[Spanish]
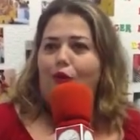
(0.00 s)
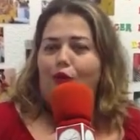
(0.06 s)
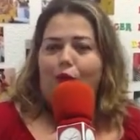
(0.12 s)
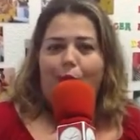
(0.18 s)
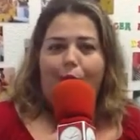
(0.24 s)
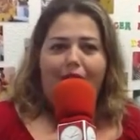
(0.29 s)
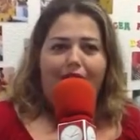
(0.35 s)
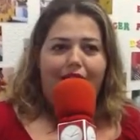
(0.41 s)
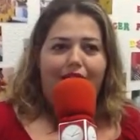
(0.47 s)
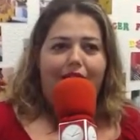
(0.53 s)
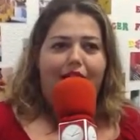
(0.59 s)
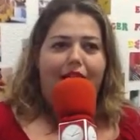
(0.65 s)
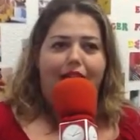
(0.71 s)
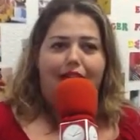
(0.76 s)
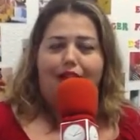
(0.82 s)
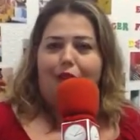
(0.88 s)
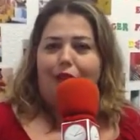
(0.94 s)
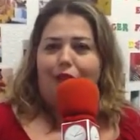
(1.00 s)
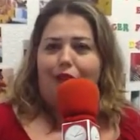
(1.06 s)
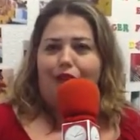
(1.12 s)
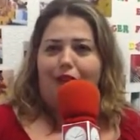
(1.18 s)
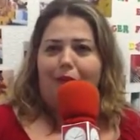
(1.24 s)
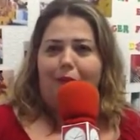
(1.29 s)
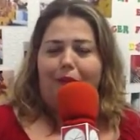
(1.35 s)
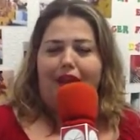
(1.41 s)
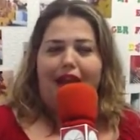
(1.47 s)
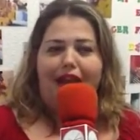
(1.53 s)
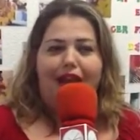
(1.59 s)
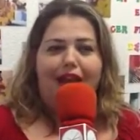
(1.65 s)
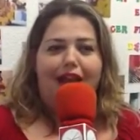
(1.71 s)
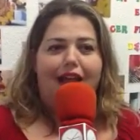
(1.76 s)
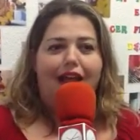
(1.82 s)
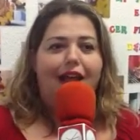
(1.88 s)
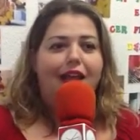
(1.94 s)
logopedia, atención
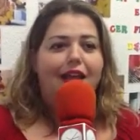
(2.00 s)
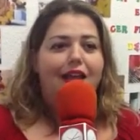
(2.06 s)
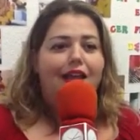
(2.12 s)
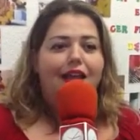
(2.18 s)
temprana,